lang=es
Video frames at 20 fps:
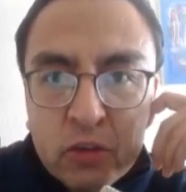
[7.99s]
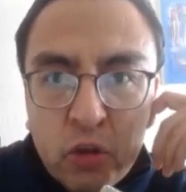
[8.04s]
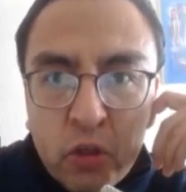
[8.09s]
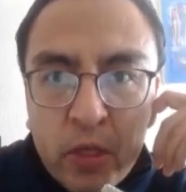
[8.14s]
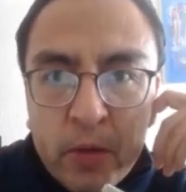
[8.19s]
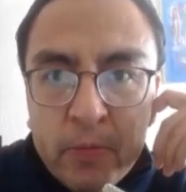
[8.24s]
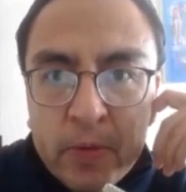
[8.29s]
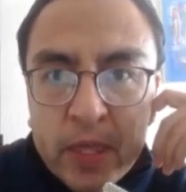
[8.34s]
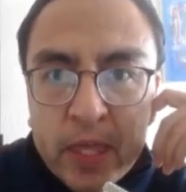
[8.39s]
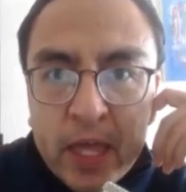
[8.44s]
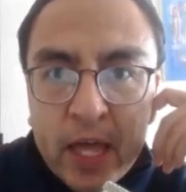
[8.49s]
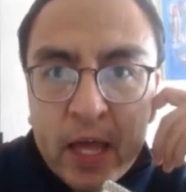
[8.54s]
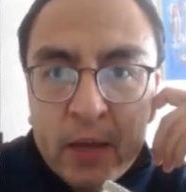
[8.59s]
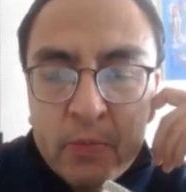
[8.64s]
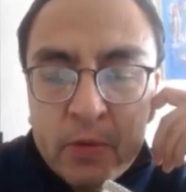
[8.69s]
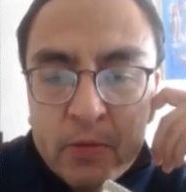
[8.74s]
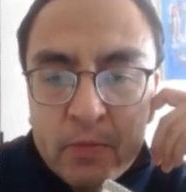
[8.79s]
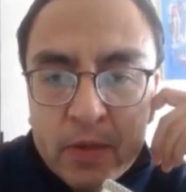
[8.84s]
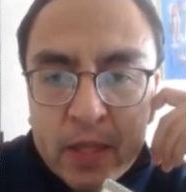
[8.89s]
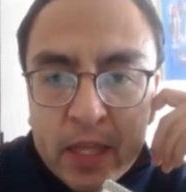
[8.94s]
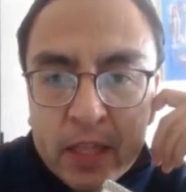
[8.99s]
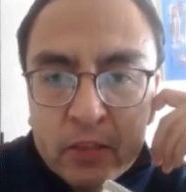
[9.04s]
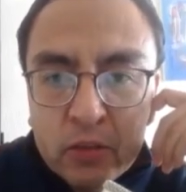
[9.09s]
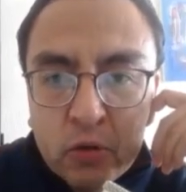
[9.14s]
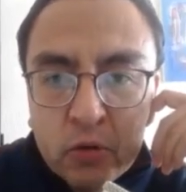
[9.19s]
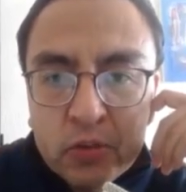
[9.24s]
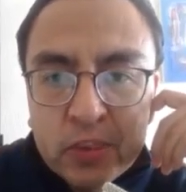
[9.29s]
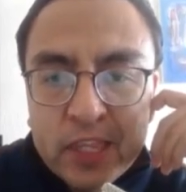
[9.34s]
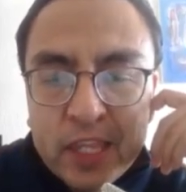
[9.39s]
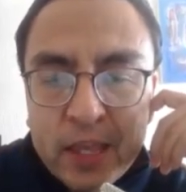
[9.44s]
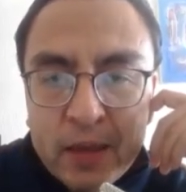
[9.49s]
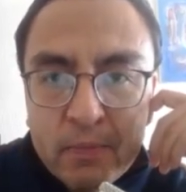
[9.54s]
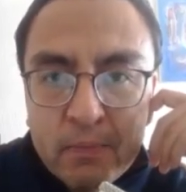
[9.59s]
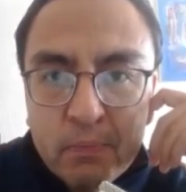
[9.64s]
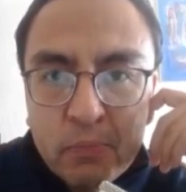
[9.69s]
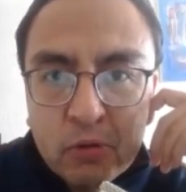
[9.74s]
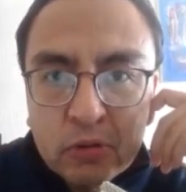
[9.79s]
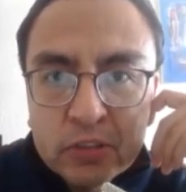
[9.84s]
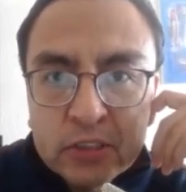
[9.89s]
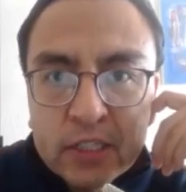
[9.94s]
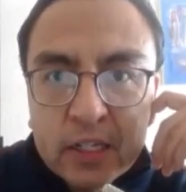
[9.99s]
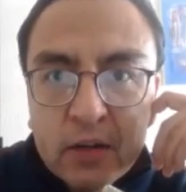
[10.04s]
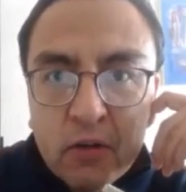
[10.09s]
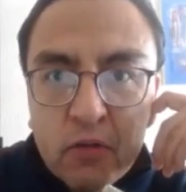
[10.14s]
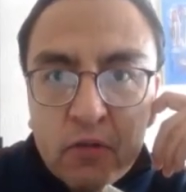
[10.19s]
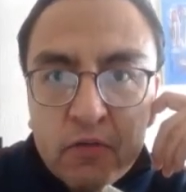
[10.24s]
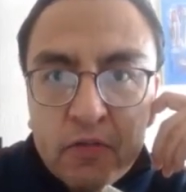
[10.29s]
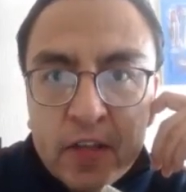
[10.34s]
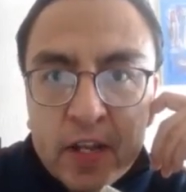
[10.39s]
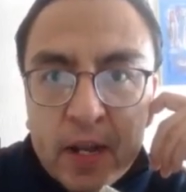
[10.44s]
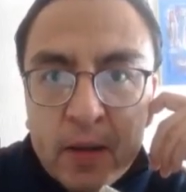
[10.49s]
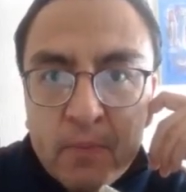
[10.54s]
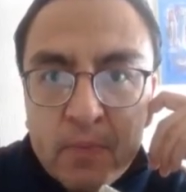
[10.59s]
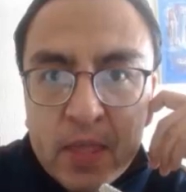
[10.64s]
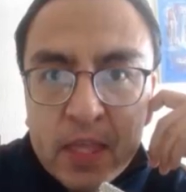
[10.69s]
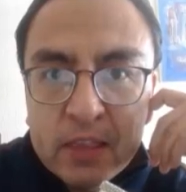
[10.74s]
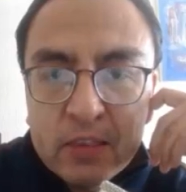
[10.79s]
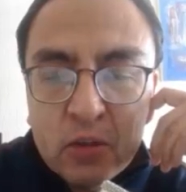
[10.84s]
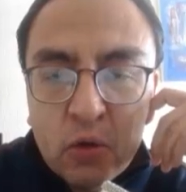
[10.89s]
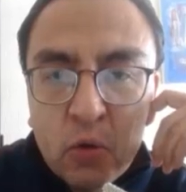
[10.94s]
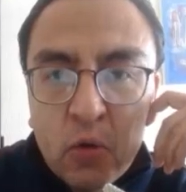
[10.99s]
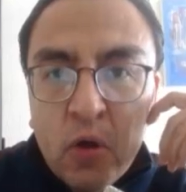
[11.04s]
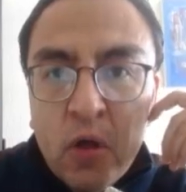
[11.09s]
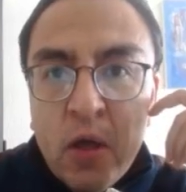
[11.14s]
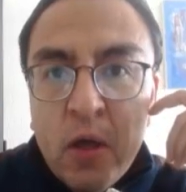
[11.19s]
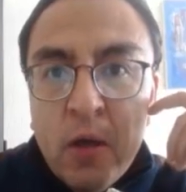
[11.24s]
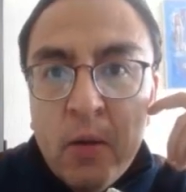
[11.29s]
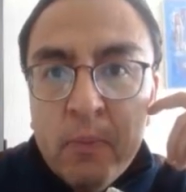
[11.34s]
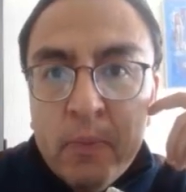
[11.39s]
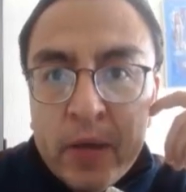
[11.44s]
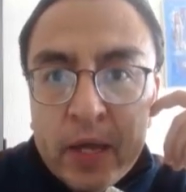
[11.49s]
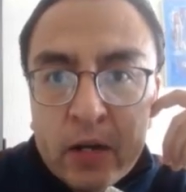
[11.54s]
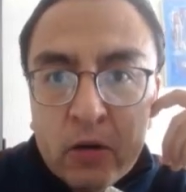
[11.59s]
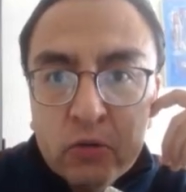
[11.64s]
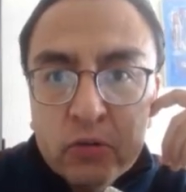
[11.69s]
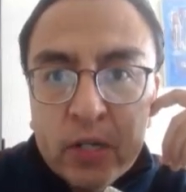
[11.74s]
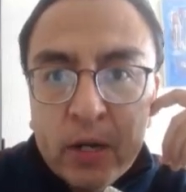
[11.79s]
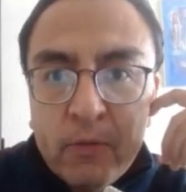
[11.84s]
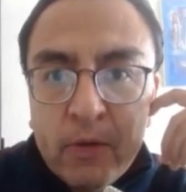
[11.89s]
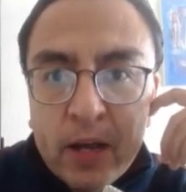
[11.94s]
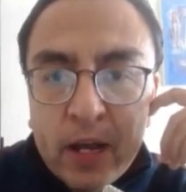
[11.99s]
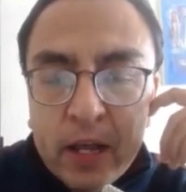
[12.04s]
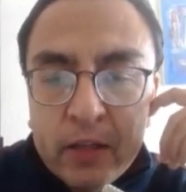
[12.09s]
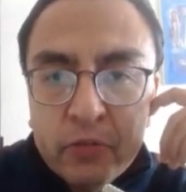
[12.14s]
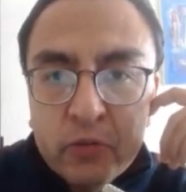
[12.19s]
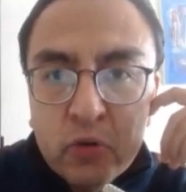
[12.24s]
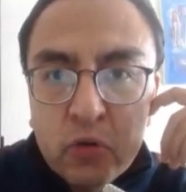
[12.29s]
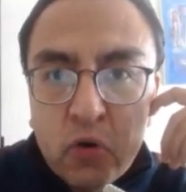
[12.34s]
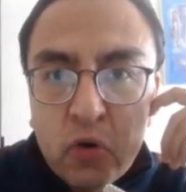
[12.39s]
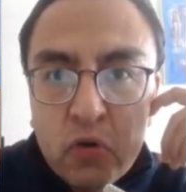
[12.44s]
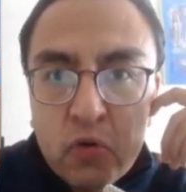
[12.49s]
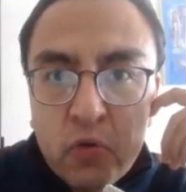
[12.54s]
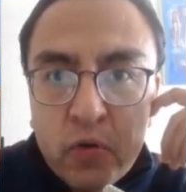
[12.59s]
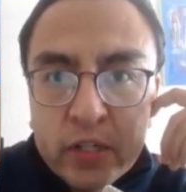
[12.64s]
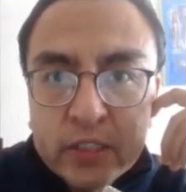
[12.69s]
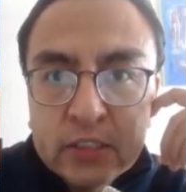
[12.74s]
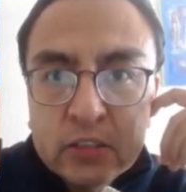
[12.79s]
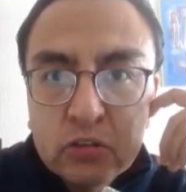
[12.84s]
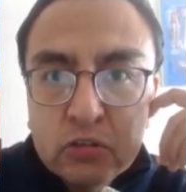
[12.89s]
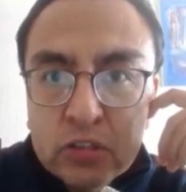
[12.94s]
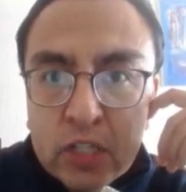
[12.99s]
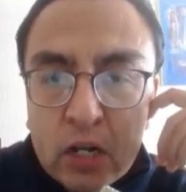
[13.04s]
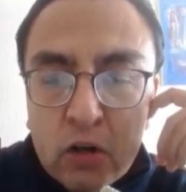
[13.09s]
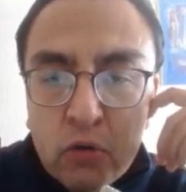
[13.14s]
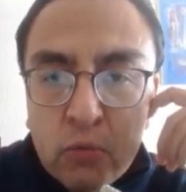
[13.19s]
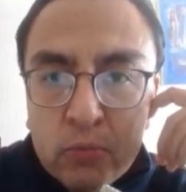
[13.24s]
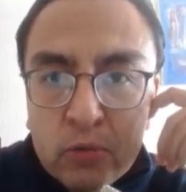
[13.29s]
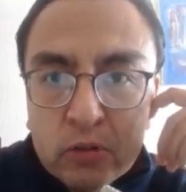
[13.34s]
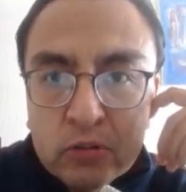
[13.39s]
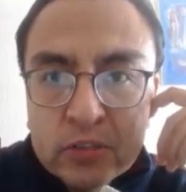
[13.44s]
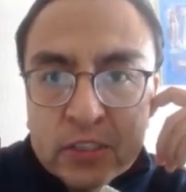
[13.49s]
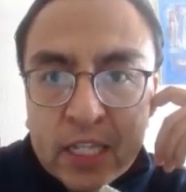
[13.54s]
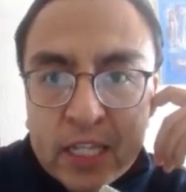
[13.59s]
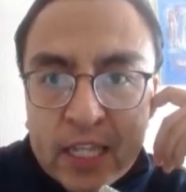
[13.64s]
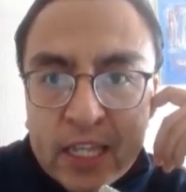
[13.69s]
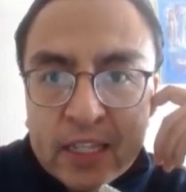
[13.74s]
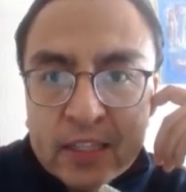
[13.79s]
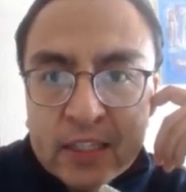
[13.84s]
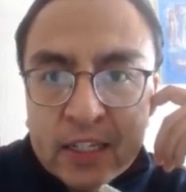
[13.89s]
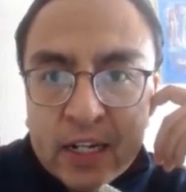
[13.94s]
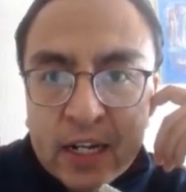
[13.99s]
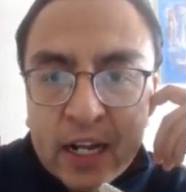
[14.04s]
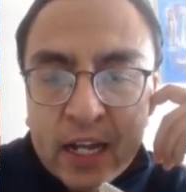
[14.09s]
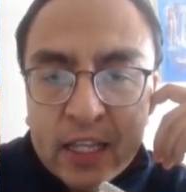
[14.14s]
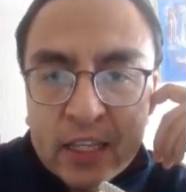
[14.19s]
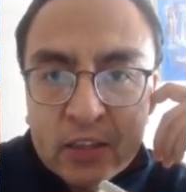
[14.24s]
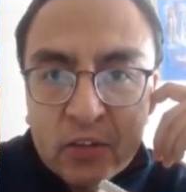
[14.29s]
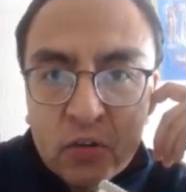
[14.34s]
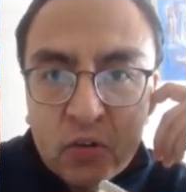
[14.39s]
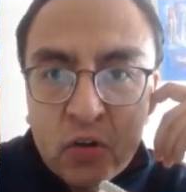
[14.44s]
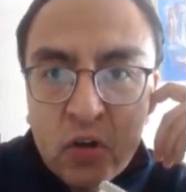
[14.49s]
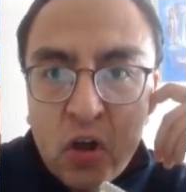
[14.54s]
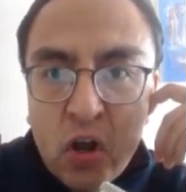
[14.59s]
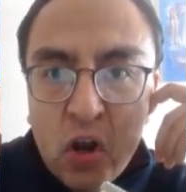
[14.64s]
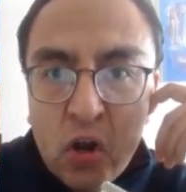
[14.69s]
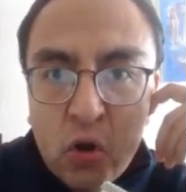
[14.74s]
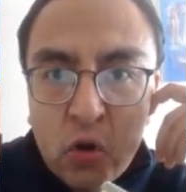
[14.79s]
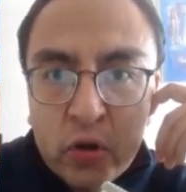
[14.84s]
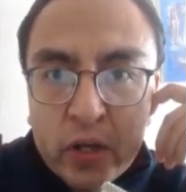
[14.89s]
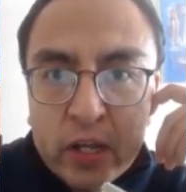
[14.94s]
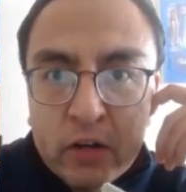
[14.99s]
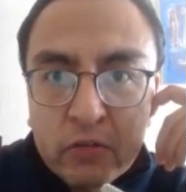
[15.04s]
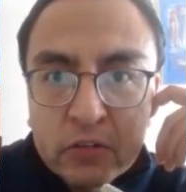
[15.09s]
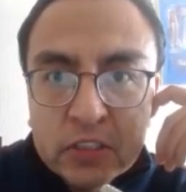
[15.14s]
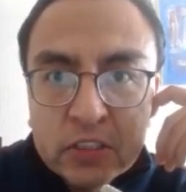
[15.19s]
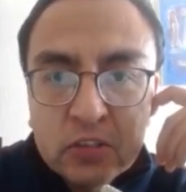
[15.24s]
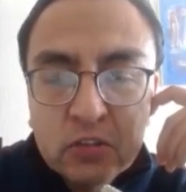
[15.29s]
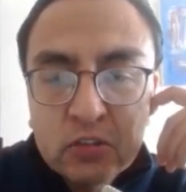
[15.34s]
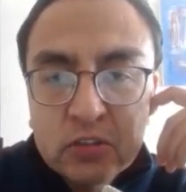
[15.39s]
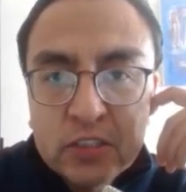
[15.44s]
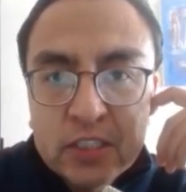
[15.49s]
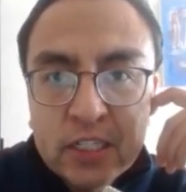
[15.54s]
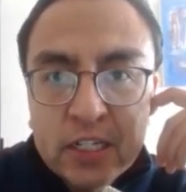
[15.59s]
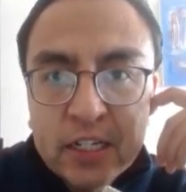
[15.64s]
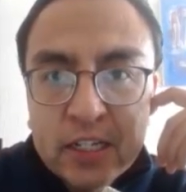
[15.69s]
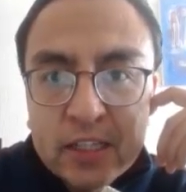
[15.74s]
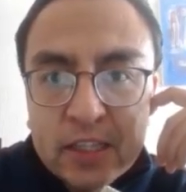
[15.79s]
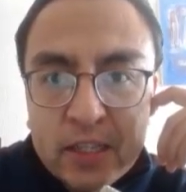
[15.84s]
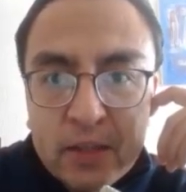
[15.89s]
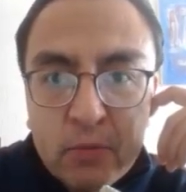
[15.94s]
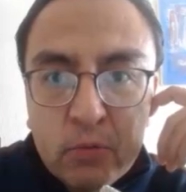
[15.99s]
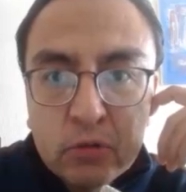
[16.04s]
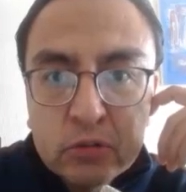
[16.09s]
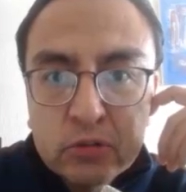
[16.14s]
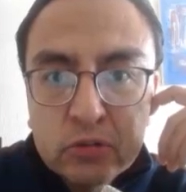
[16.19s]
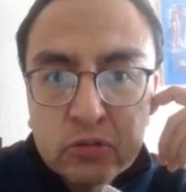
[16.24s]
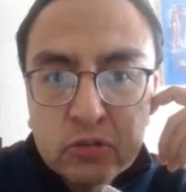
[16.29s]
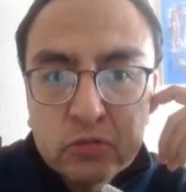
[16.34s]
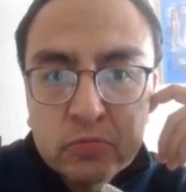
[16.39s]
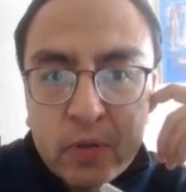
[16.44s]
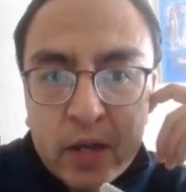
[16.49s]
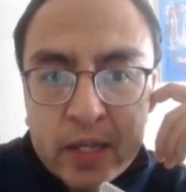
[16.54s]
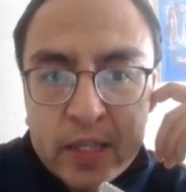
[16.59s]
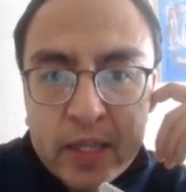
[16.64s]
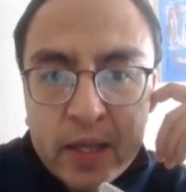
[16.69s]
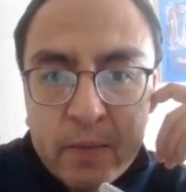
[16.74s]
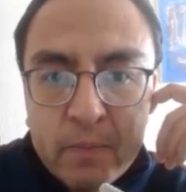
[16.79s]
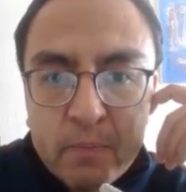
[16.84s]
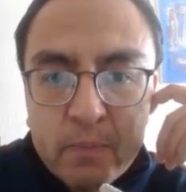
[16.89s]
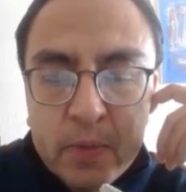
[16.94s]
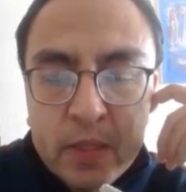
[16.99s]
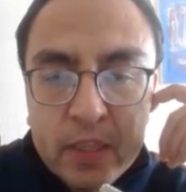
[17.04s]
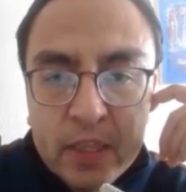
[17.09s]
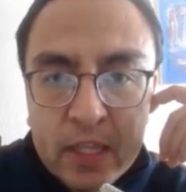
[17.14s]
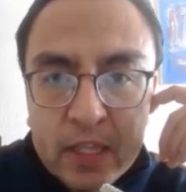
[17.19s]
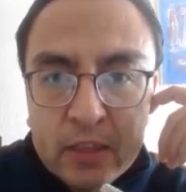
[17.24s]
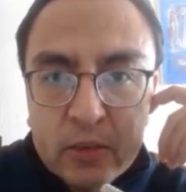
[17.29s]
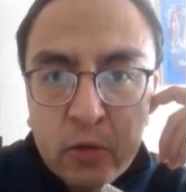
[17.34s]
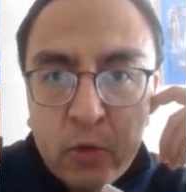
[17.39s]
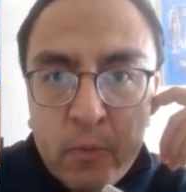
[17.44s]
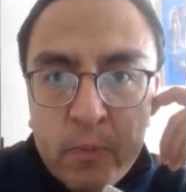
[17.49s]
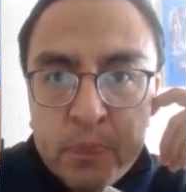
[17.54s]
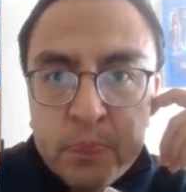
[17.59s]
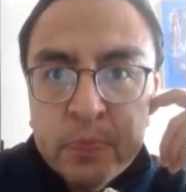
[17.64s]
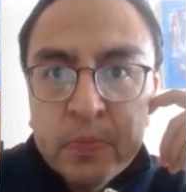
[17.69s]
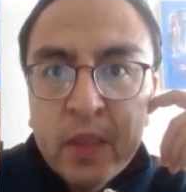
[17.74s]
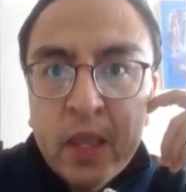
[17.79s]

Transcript: Todavía viviendo tiempos de confinamiento, pero trabajando con nuestros alumnos y entregando lo que nuestros directivos nos vayan pidiendo.